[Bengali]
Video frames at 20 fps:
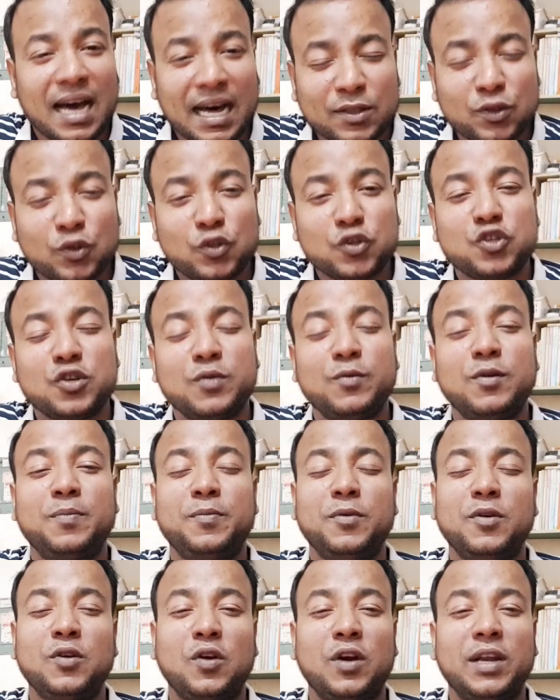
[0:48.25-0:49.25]

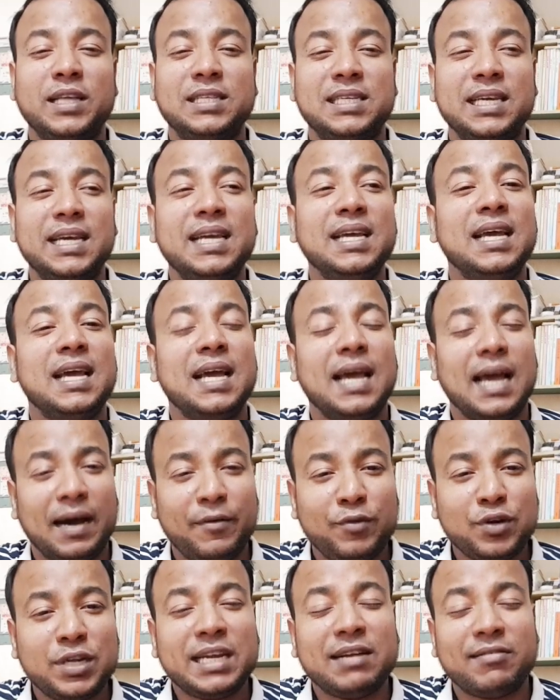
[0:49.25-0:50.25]
আত্মসমর্পণ করেছে
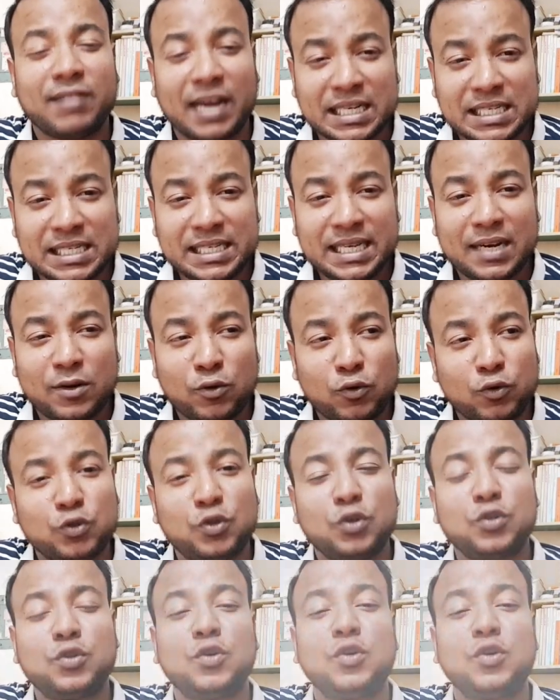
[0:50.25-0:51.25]
এমনকি রাশিয়ার ঊর্ধ্বতন